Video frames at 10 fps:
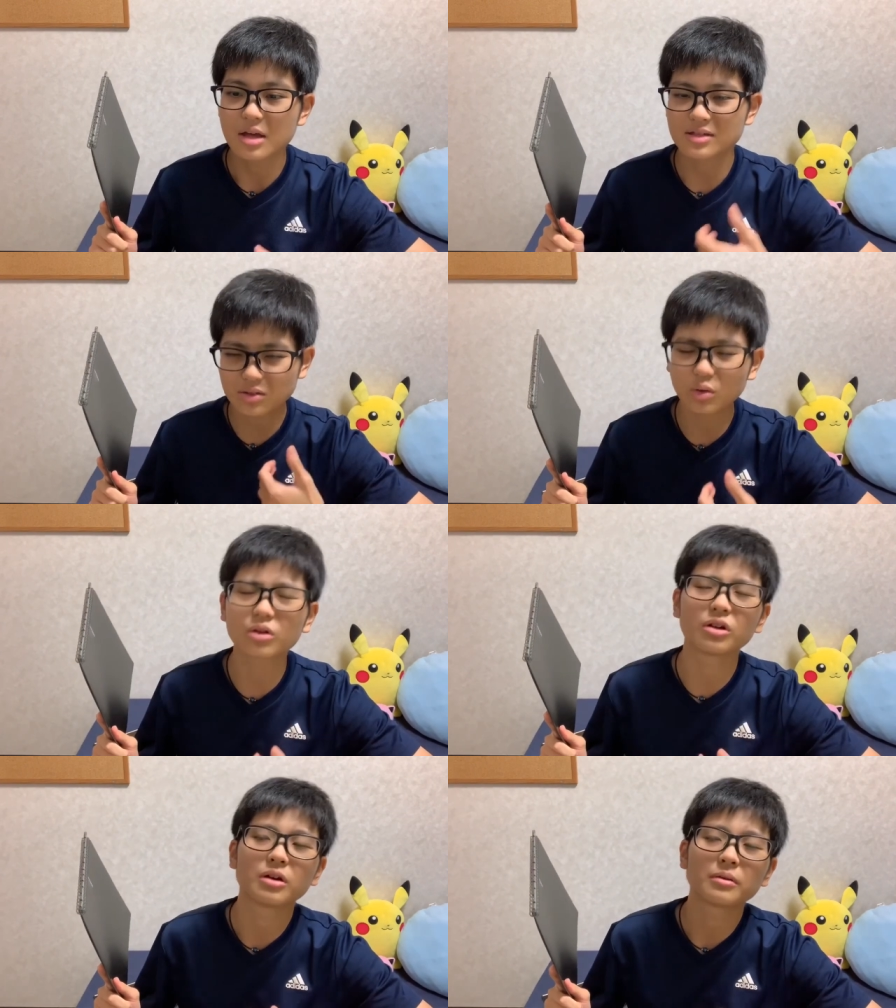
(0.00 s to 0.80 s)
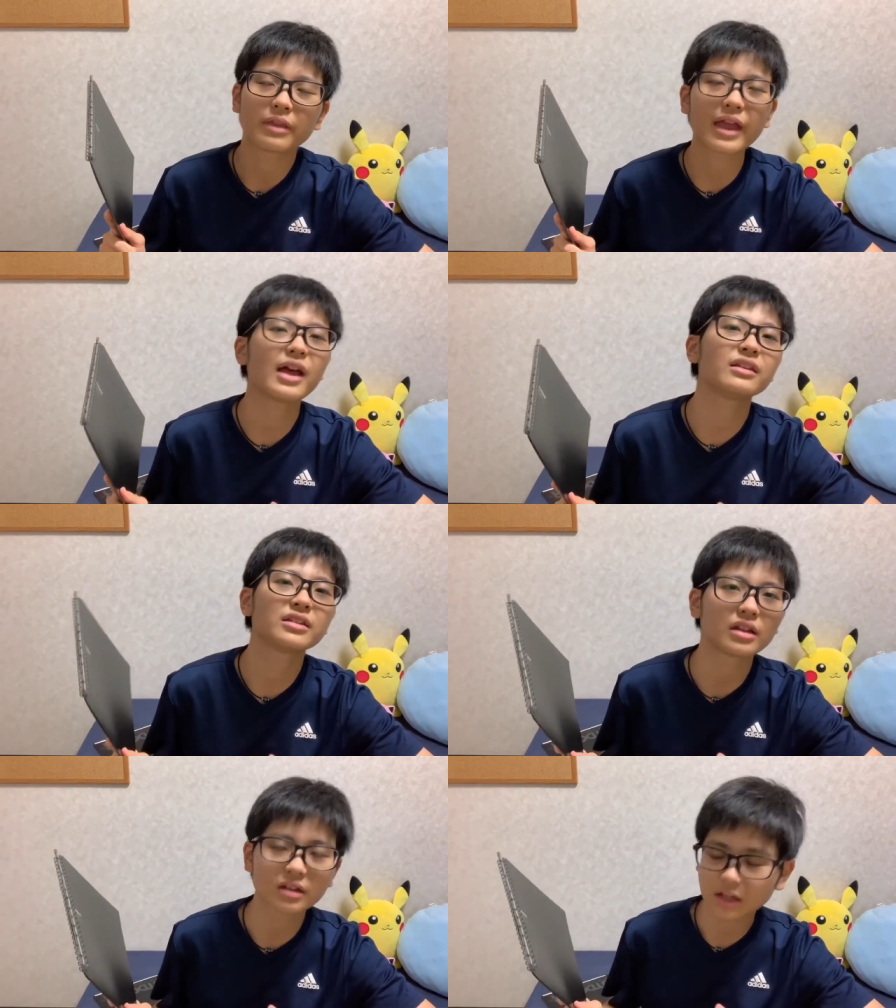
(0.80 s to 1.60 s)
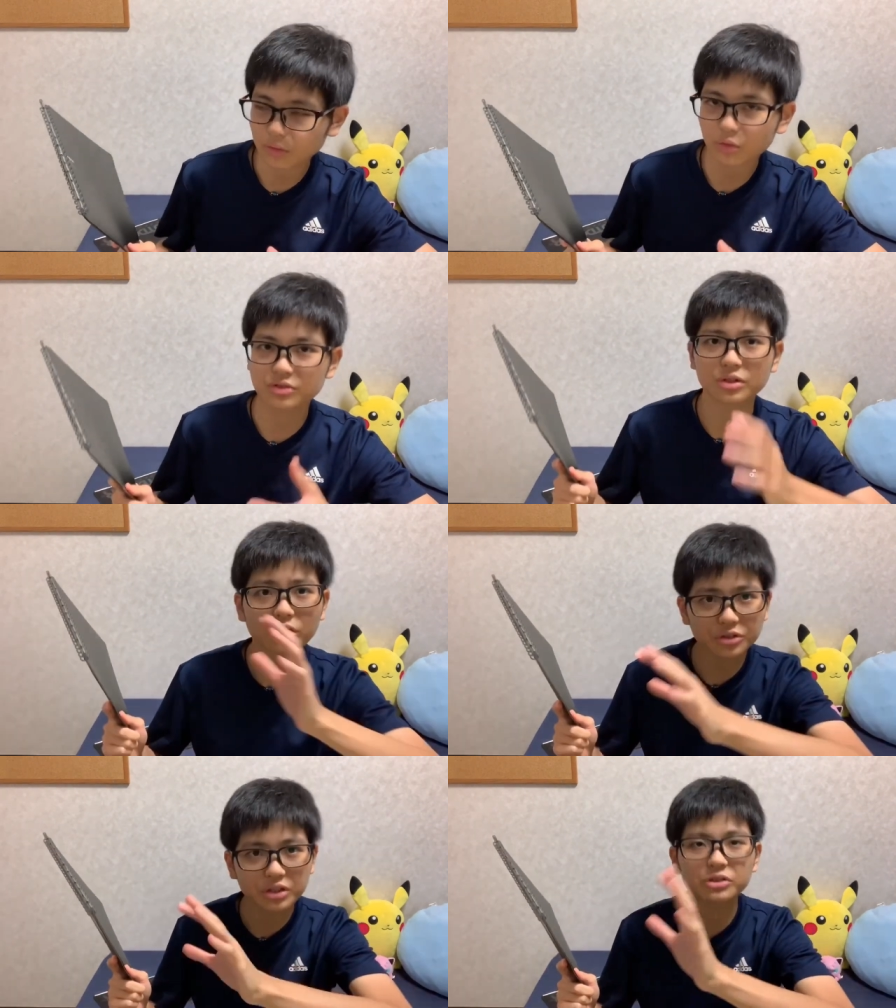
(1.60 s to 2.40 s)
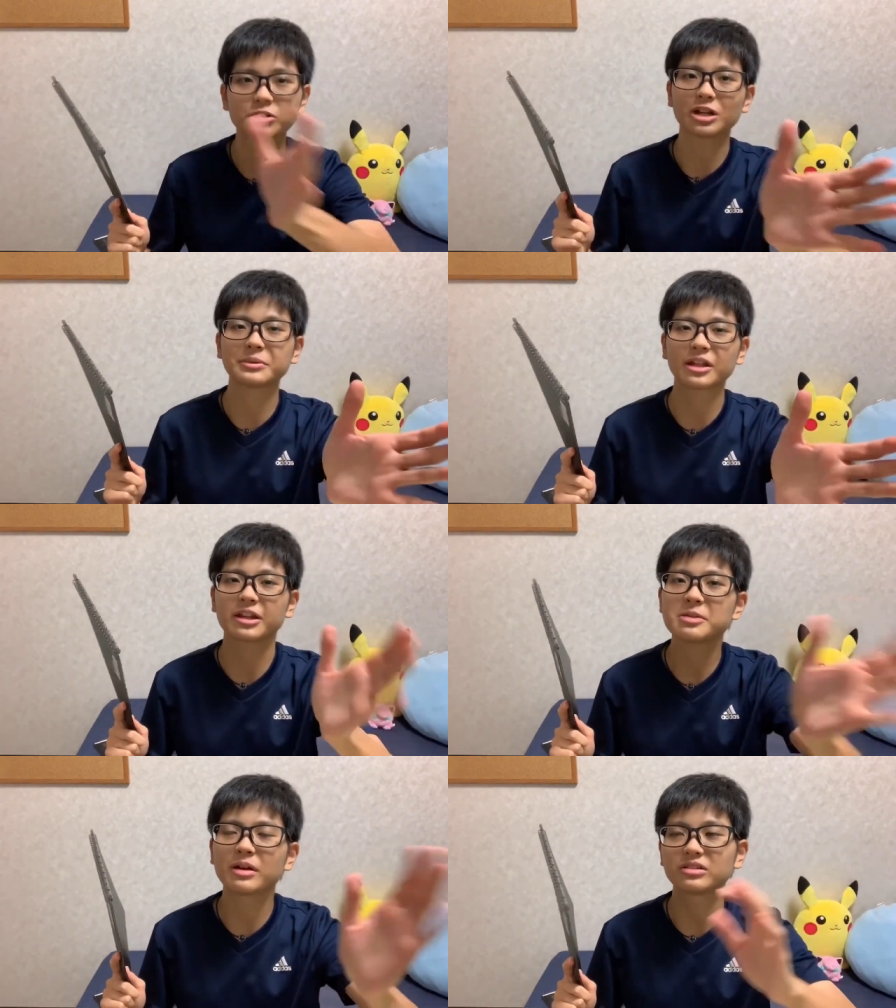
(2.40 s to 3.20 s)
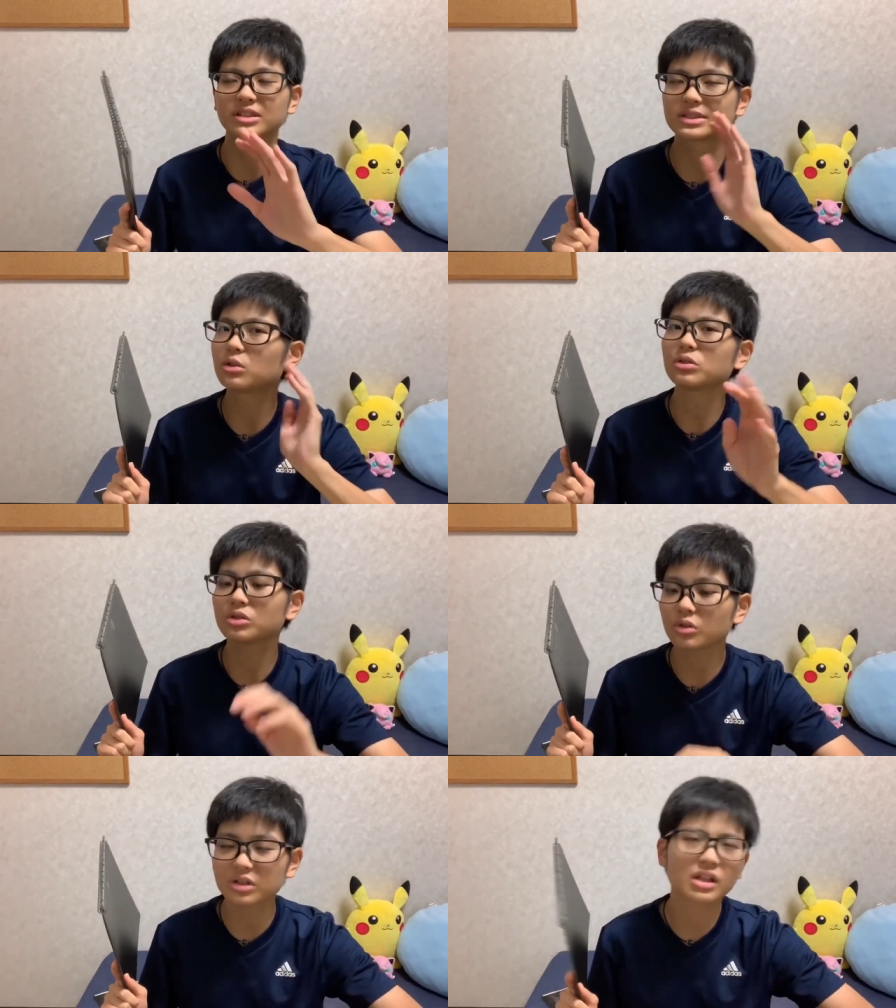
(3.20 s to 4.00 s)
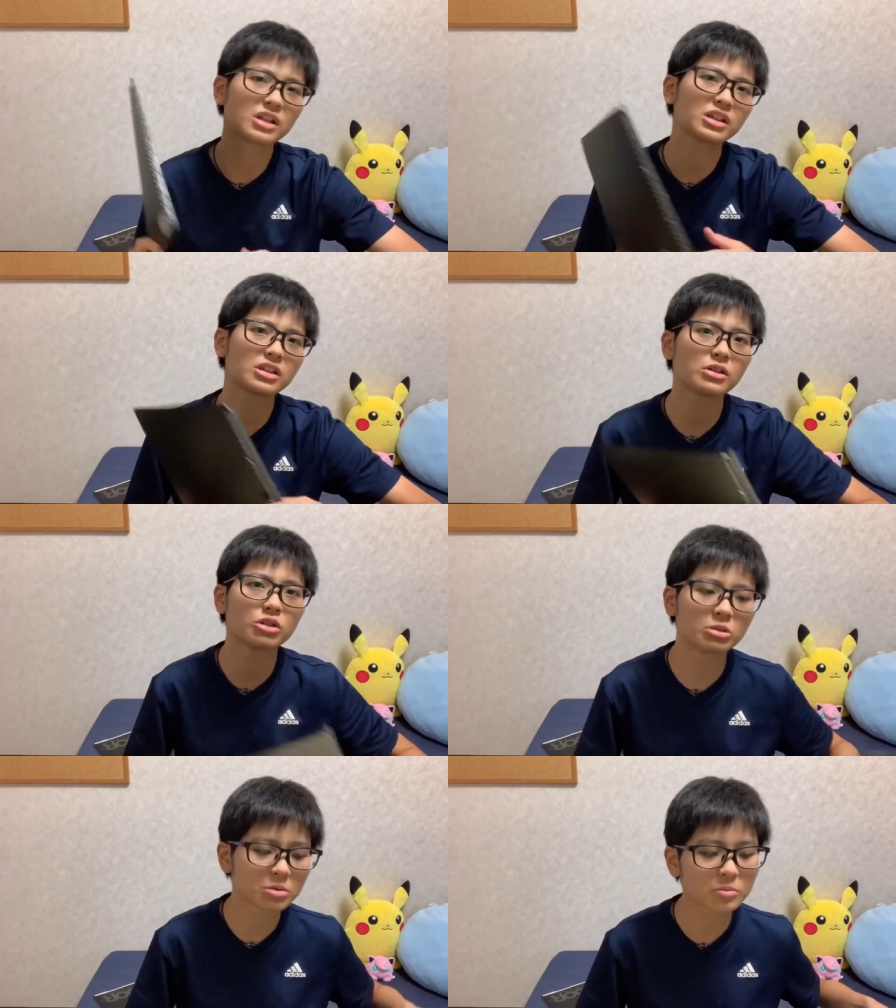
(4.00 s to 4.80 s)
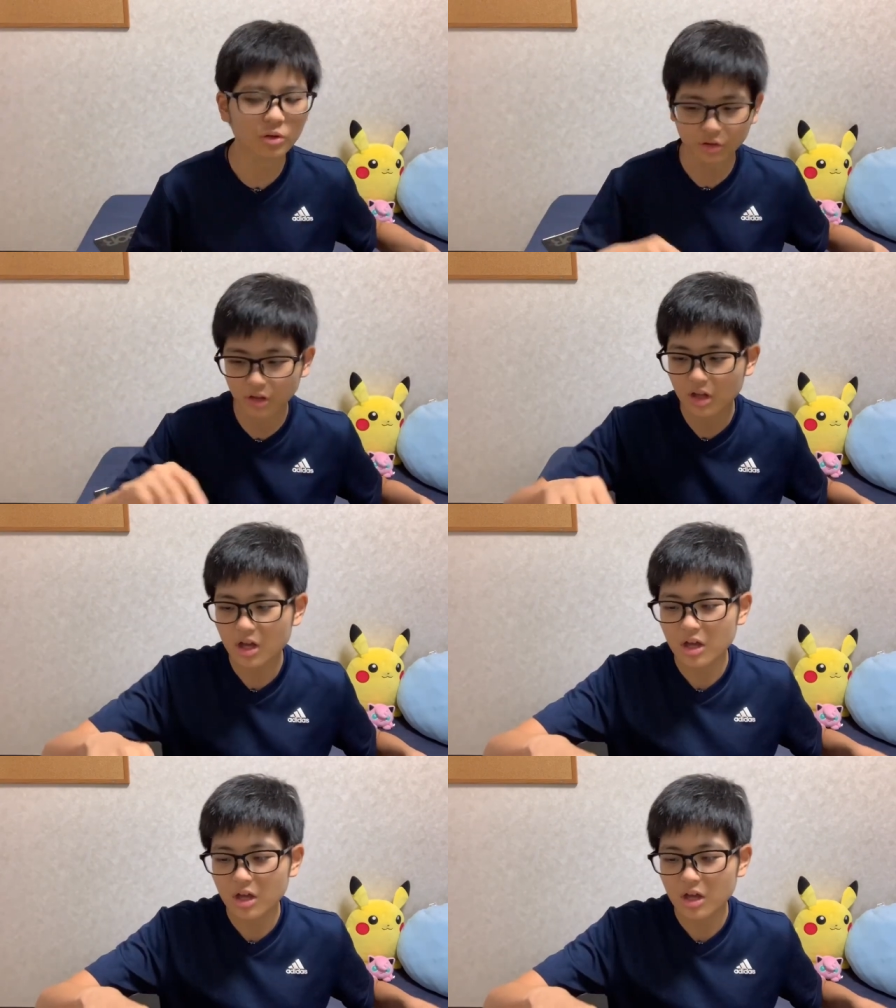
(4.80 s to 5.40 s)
すっごく悩んでたんだけど、その時と比べたら今って相当左利き用の文房具、